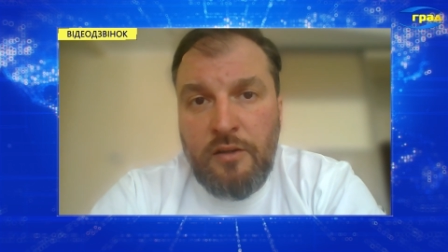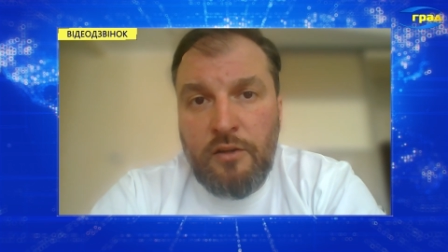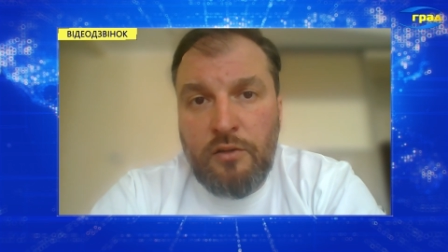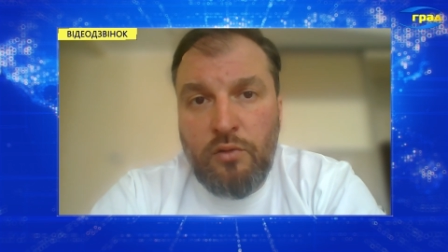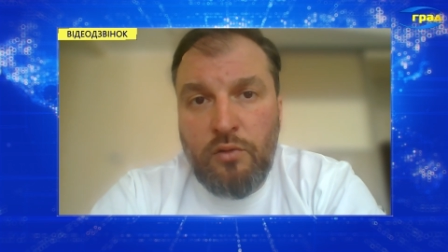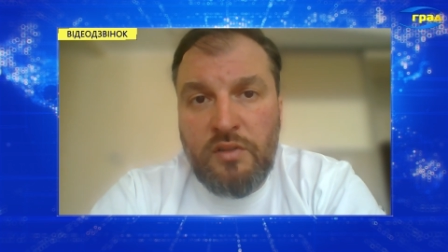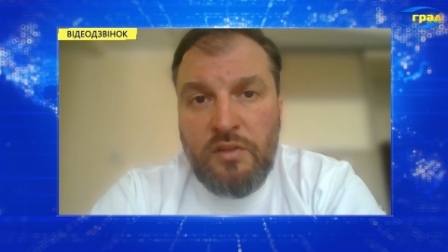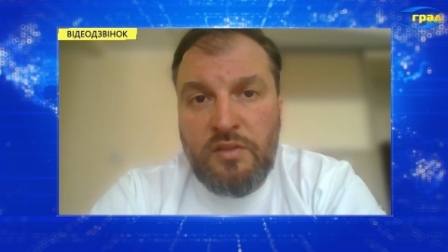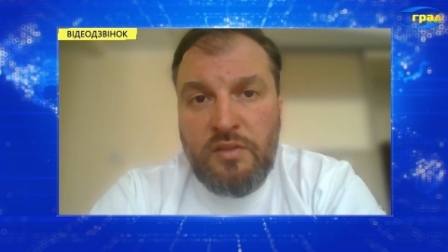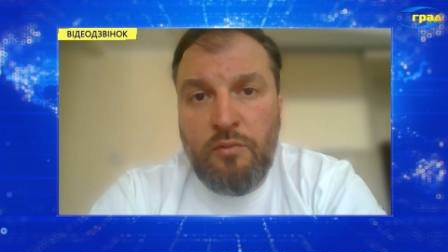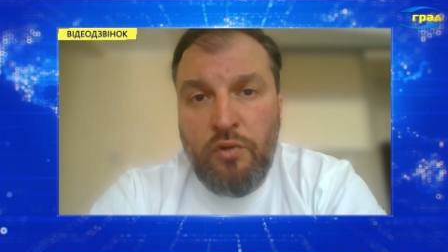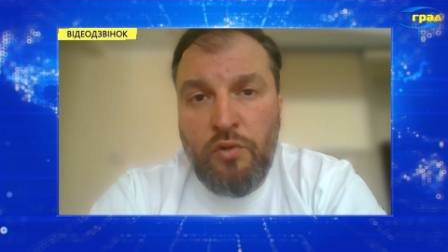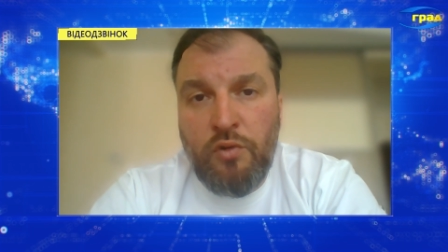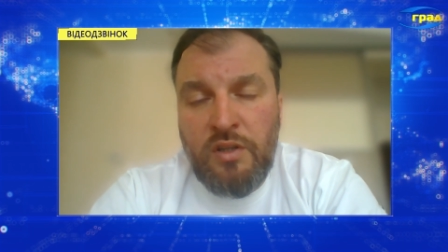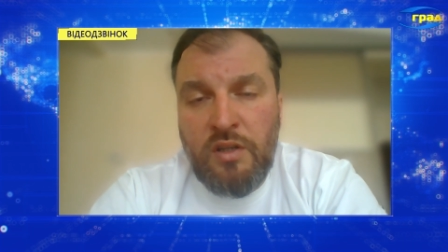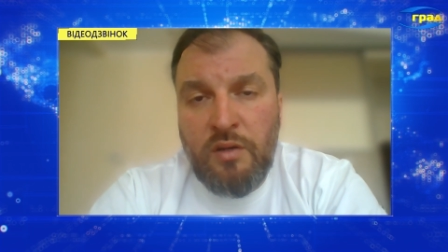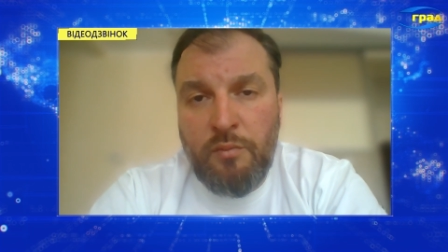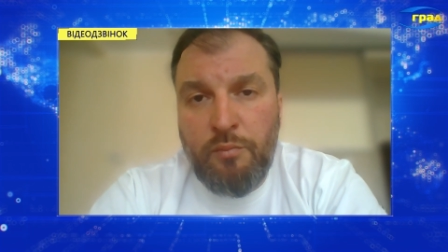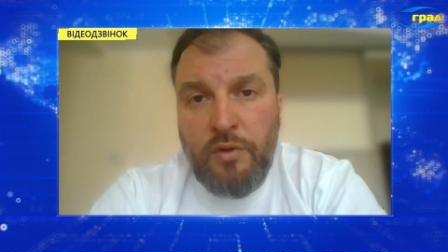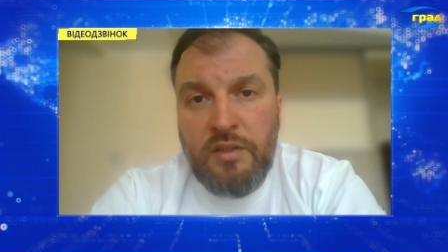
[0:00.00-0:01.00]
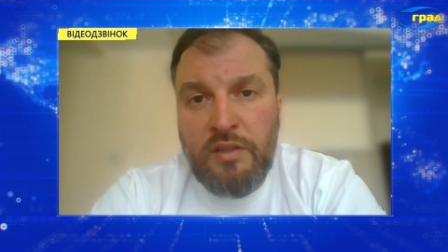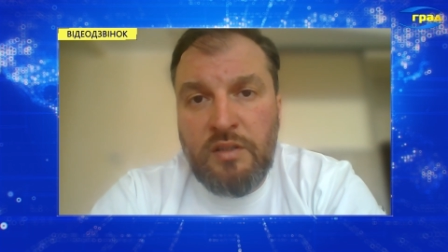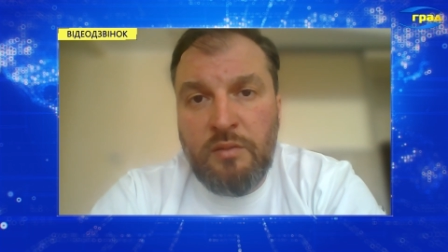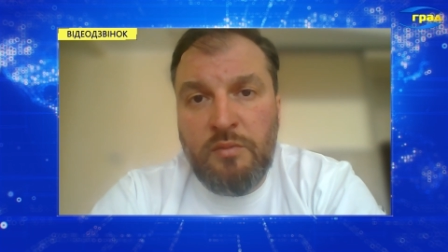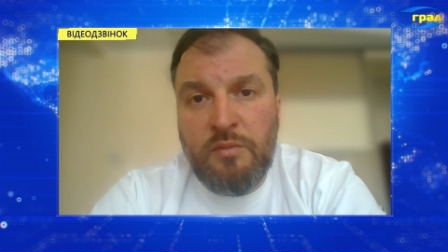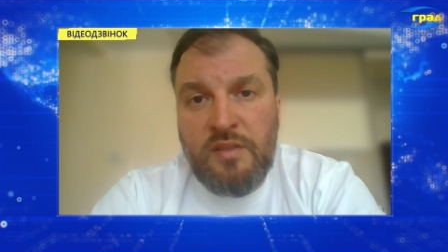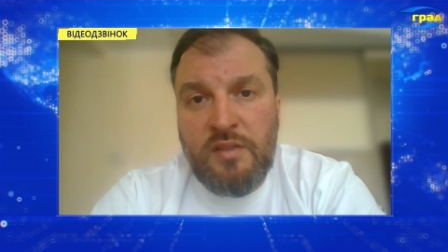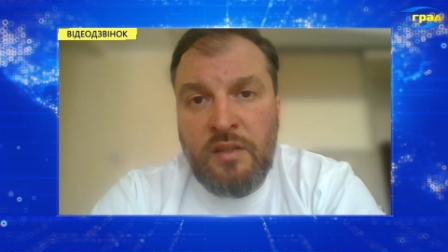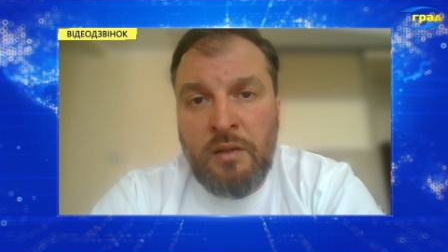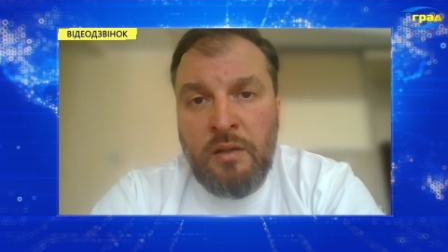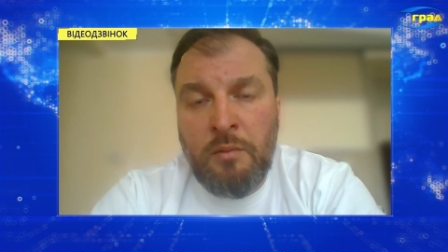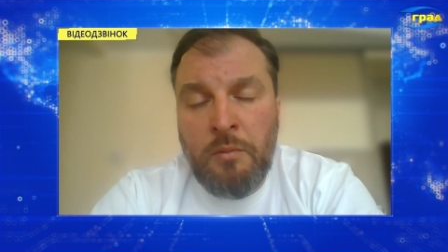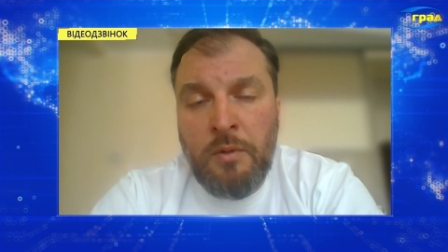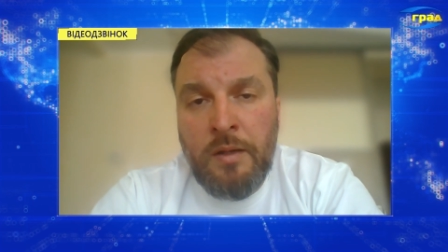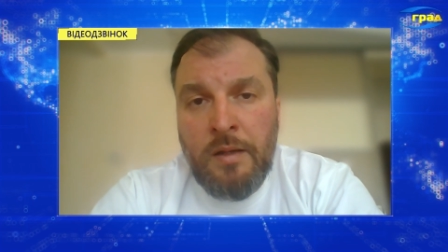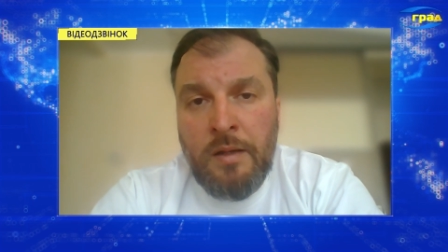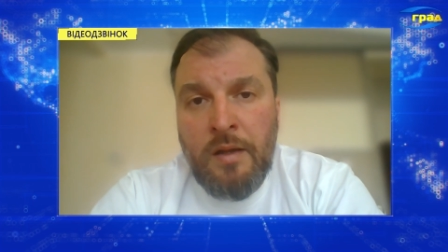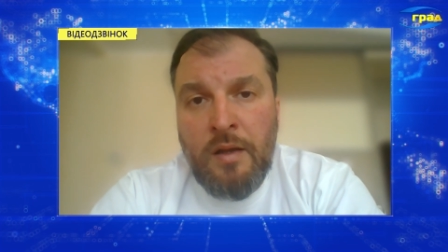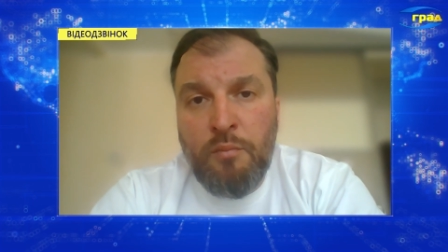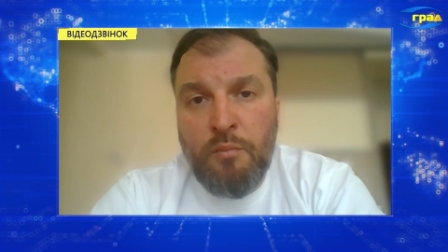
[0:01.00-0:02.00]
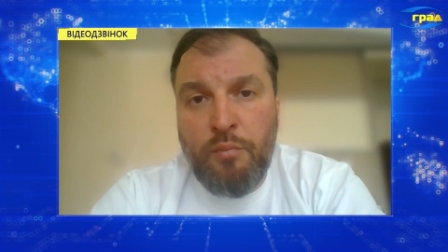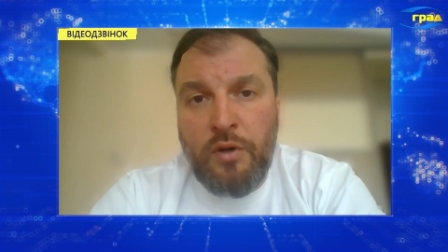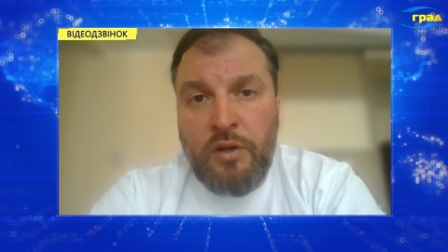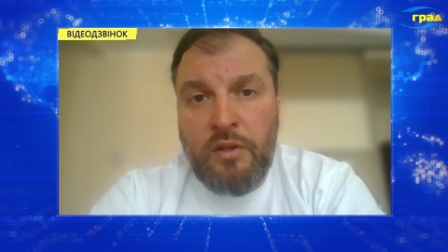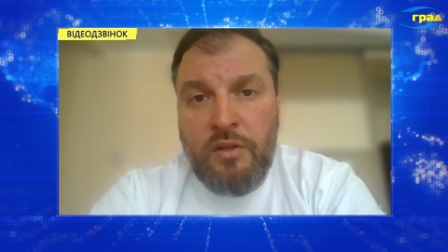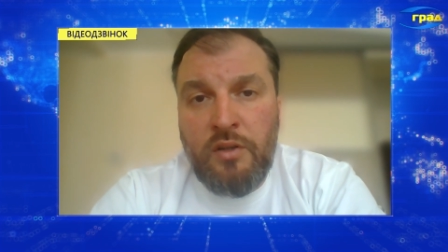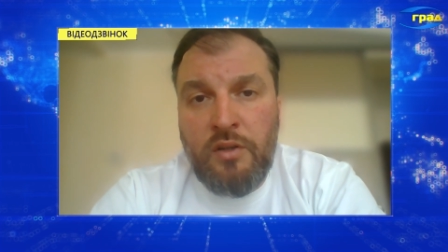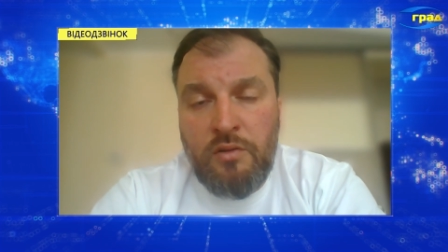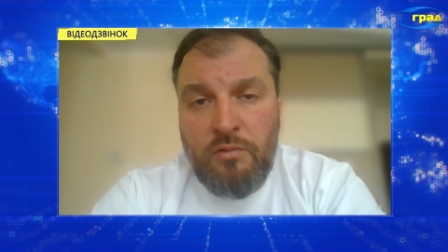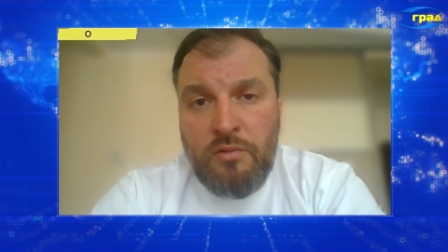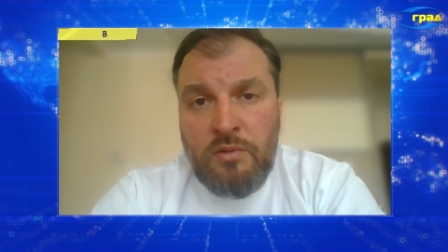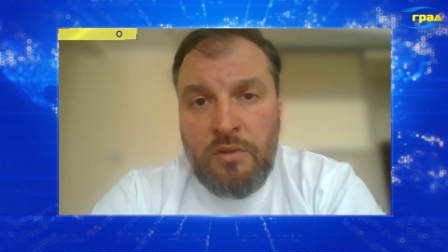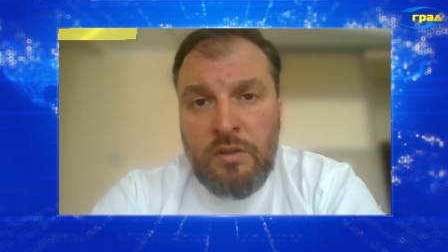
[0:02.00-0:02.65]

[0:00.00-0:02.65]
которые сегодня по этим ценам продают.